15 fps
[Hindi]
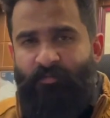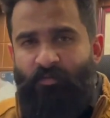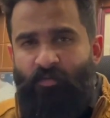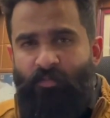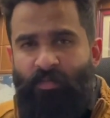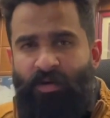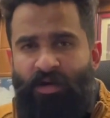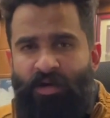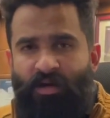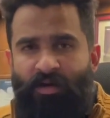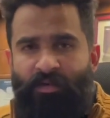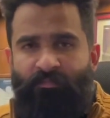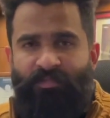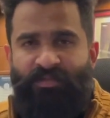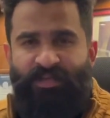वो
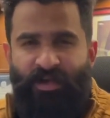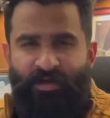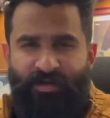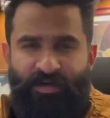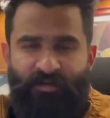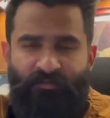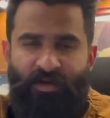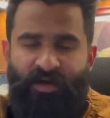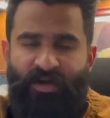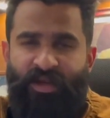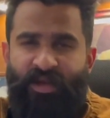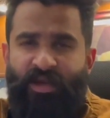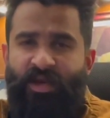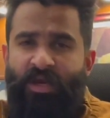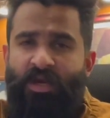सेंट्री वर्क
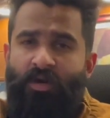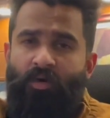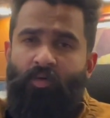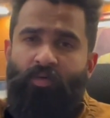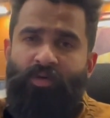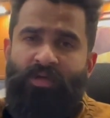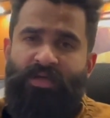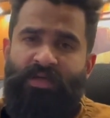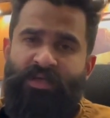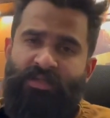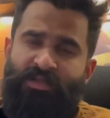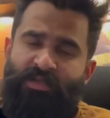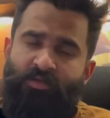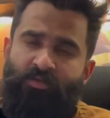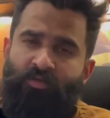है उनकी
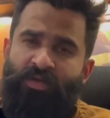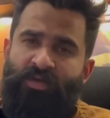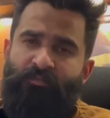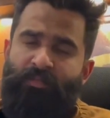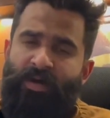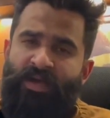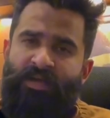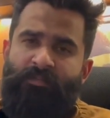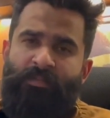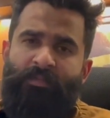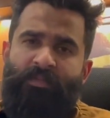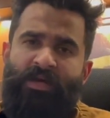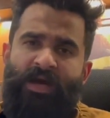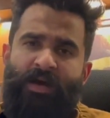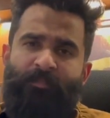चीज़ों की बाइंग में
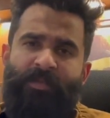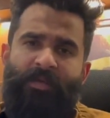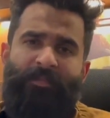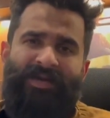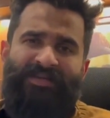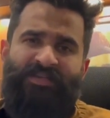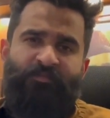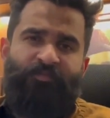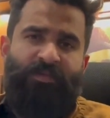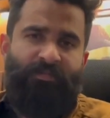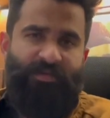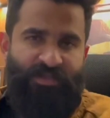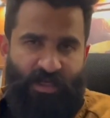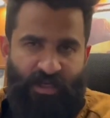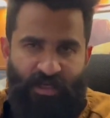भी आपने पैसे अपने
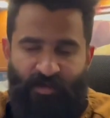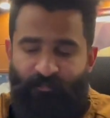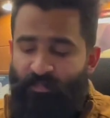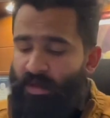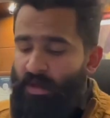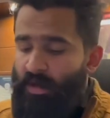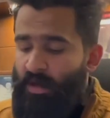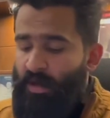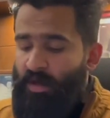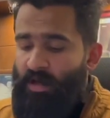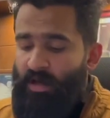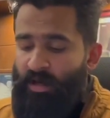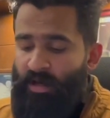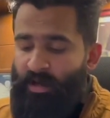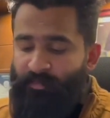बचाने हैं
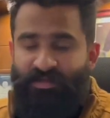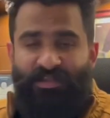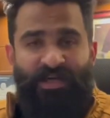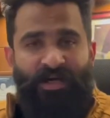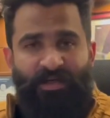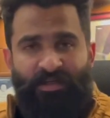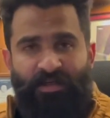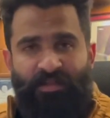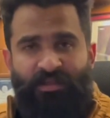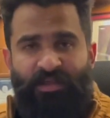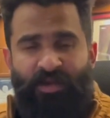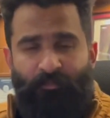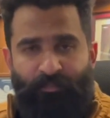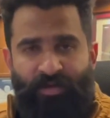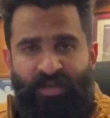हम स्टार्ट करते
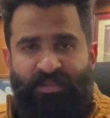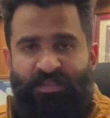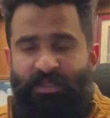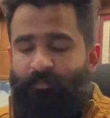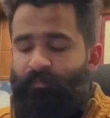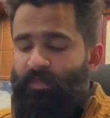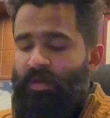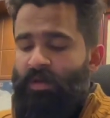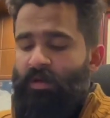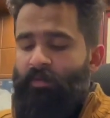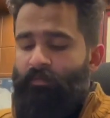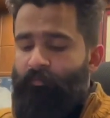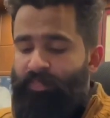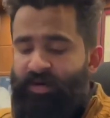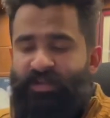हैं ब्रिक से
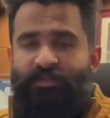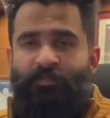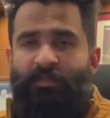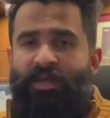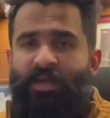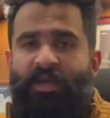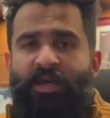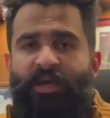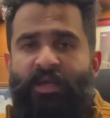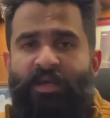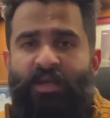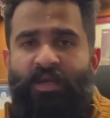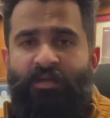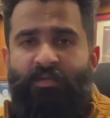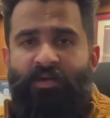ब्रिक्स में ये है
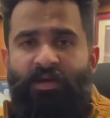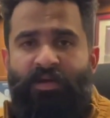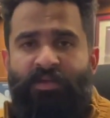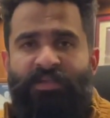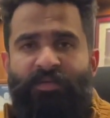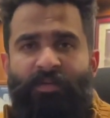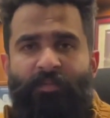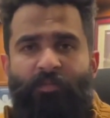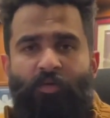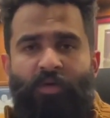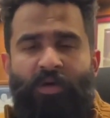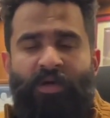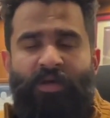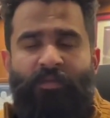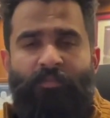कि जब हम
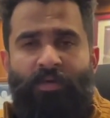लोग अगर